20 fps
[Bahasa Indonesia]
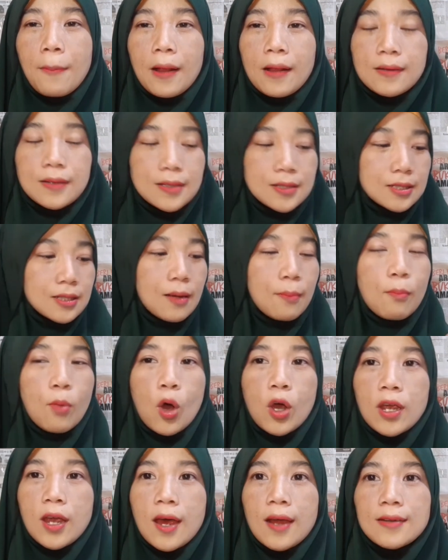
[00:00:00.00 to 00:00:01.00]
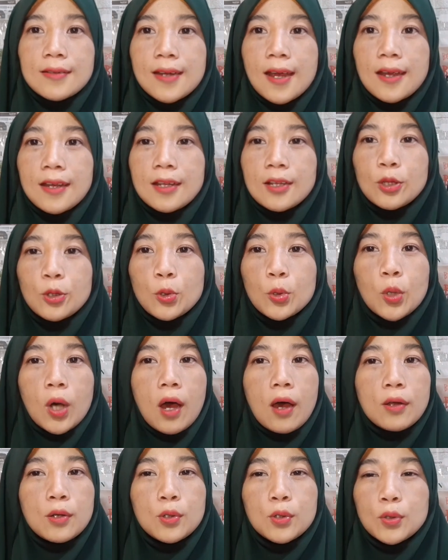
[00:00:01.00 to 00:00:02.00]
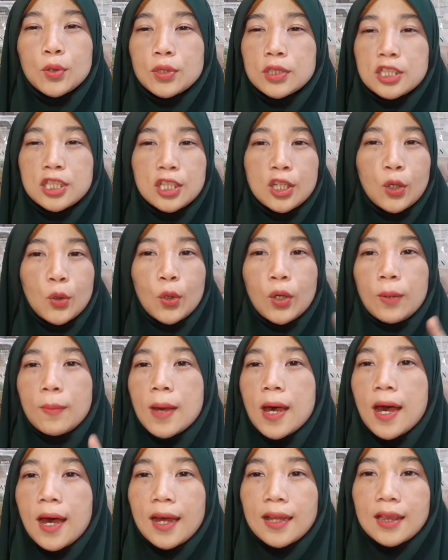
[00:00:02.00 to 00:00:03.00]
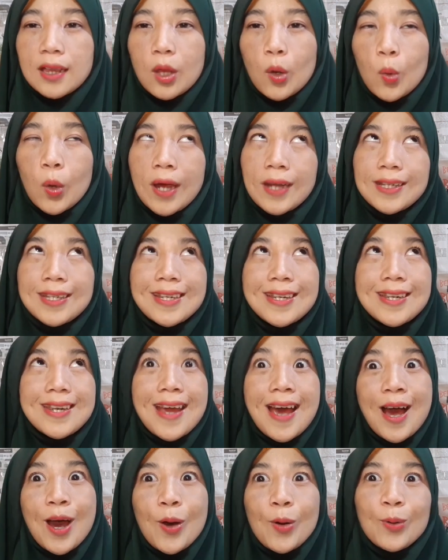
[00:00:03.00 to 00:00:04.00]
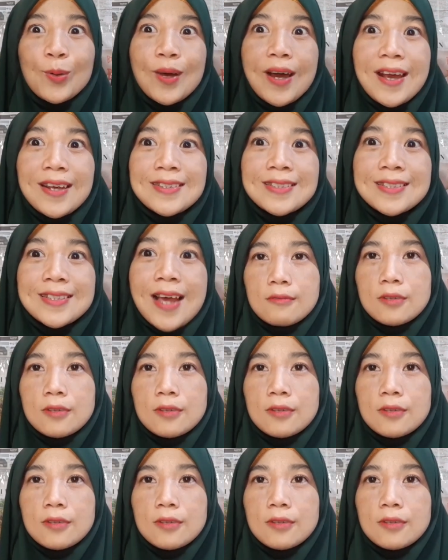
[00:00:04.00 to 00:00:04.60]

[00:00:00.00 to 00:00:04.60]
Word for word: apalagi semboyannya itu aduh cihui banget wadidau guys.